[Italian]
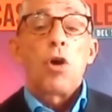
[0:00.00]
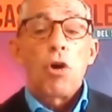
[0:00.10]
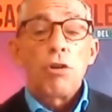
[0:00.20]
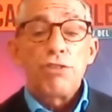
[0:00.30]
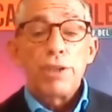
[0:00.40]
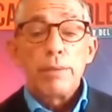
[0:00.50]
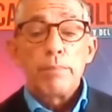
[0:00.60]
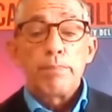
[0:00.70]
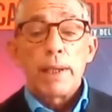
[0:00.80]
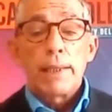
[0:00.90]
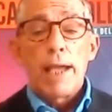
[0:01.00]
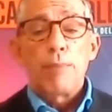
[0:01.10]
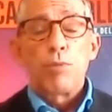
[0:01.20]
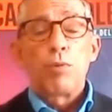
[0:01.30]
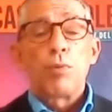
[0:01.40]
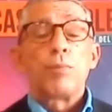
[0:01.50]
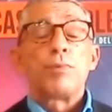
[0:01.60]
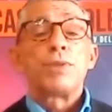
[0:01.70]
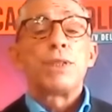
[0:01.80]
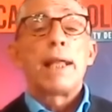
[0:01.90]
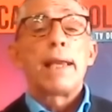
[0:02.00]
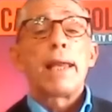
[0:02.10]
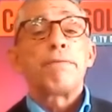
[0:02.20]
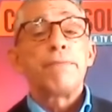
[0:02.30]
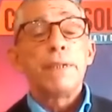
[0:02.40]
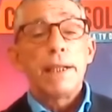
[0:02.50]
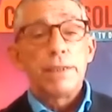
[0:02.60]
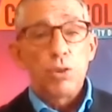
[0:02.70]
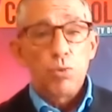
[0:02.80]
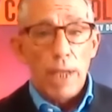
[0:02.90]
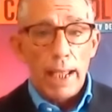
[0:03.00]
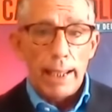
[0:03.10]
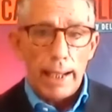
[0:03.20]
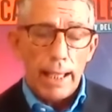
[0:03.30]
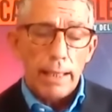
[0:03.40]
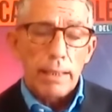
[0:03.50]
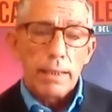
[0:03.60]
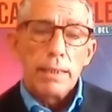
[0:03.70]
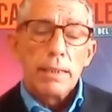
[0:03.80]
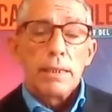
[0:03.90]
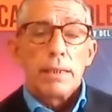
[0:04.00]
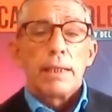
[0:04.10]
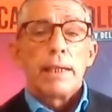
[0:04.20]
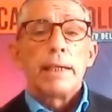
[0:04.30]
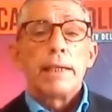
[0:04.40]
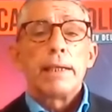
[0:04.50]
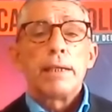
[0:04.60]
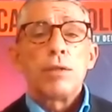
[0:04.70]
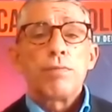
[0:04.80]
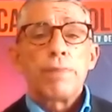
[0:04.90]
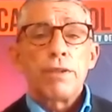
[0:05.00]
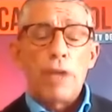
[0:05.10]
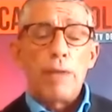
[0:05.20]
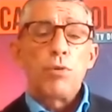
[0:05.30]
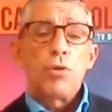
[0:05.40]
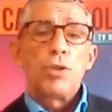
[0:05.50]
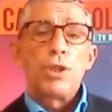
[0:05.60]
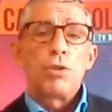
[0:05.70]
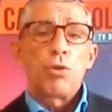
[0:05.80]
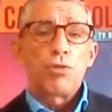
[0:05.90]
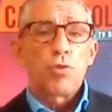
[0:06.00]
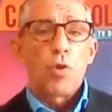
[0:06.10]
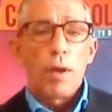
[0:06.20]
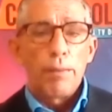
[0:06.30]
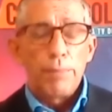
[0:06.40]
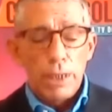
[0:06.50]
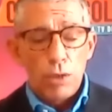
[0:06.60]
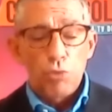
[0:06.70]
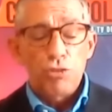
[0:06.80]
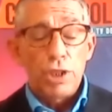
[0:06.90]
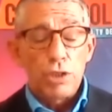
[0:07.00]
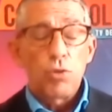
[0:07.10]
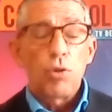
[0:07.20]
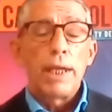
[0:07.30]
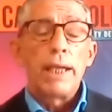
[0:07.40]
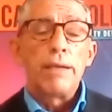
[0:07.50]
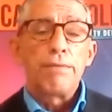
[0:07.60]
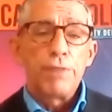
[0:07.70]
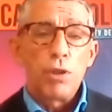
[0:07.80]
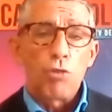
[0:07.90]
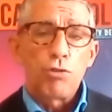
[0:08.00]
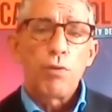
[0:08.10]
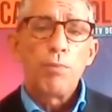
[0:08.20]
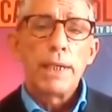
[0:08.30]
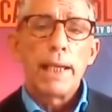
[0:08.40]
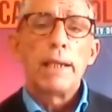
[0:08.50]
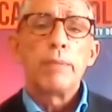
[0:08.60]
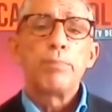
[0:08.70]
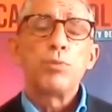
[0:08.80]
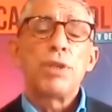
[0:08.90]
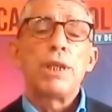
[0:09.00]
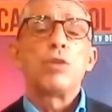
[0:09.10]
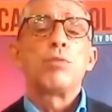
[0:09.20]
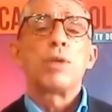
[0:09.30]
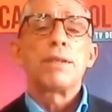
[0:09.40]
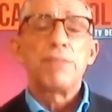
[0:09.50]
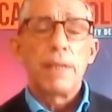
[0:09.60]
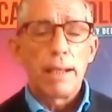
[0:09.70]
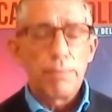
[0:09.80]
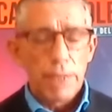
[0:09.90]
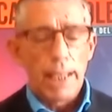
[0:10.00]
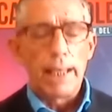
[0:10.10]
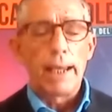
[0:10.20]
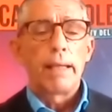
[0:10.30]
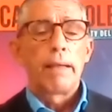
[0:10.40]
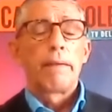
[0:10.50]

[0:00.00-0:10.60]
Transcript: Oggi parliamo della fine di un'era e lo facciamo con il nostro amico, scrittore e filosofo Michele Putrino. Buonasera Michele.